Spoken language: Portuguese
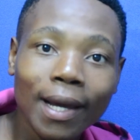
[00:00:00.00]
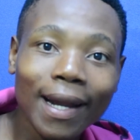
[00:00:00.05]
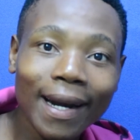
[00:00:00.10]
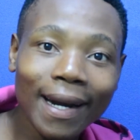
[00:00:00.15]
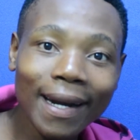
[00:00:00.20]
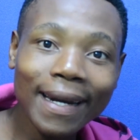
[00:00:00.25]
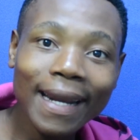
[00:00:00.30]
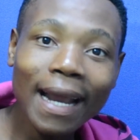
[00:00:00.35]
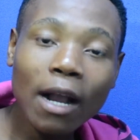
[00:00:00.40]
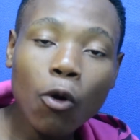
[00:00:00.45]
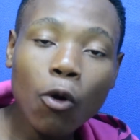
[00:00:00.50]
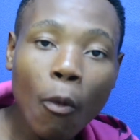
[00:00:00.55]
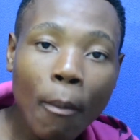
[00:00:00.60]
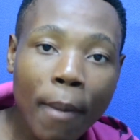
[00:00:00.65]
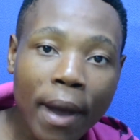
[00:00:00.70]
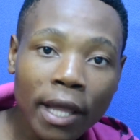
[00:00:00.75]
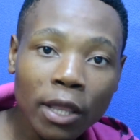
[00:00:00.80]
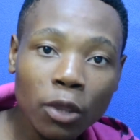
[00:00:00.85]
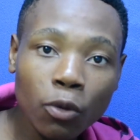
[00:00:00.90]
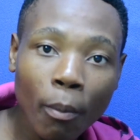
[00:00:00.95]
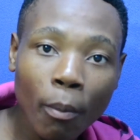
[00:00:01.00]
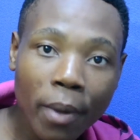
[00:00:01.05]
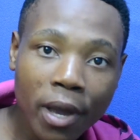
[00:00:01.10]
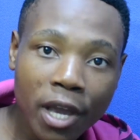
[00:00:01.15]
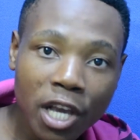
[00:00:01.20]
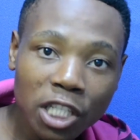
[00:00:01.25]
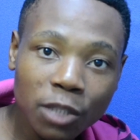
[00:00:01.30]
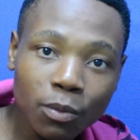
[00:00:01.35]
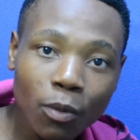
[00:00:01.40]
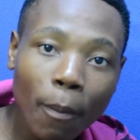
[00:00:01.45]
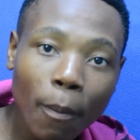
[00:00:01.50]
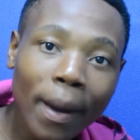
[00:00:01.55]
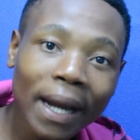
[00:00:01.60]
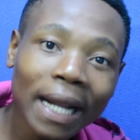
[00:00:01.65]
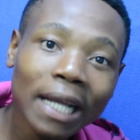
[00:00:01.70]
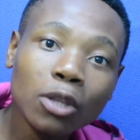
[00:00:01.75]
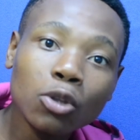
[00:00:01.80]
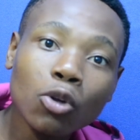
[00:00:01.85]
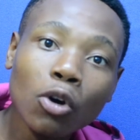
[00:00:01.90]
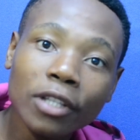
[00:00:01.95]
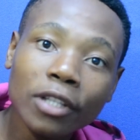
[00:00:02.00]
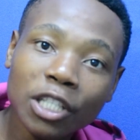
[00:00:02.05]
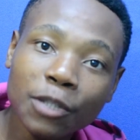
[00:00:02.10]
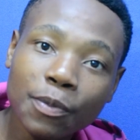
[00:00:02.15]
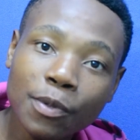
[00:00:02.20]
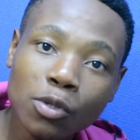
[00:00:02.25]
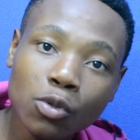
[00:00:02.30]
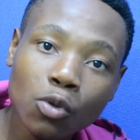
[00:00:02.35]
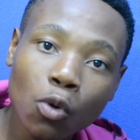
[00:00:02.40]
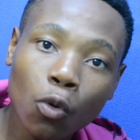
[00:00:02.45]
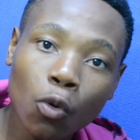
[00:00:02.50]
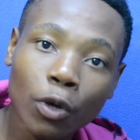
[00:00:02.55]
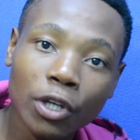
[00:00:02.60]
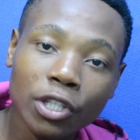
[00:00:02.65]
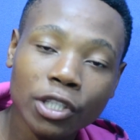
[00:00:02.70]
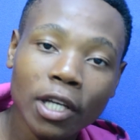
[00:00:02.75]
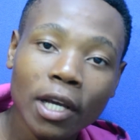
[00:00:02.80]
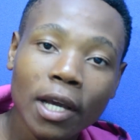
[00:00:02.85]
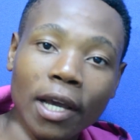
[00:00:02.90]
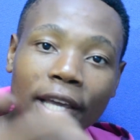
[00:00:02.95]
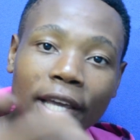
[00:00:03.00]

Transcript: recomendo mesmo para todas as pessoas,